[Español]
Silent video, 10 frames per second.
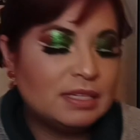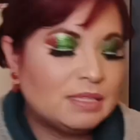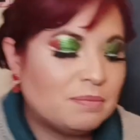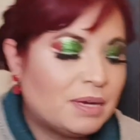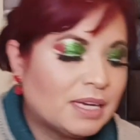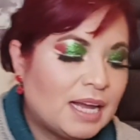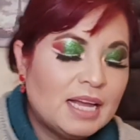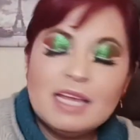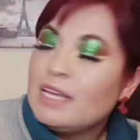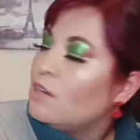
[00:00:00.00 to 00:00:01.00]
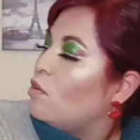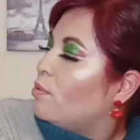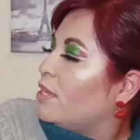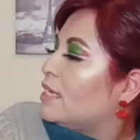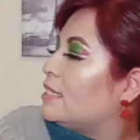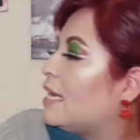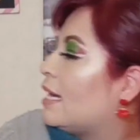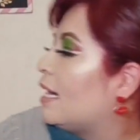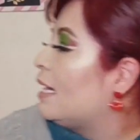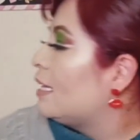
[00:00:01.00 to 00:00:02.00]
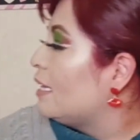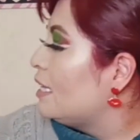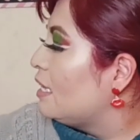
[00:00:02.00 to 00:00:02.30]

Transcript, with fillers: le hice marca. Lo voy a sacar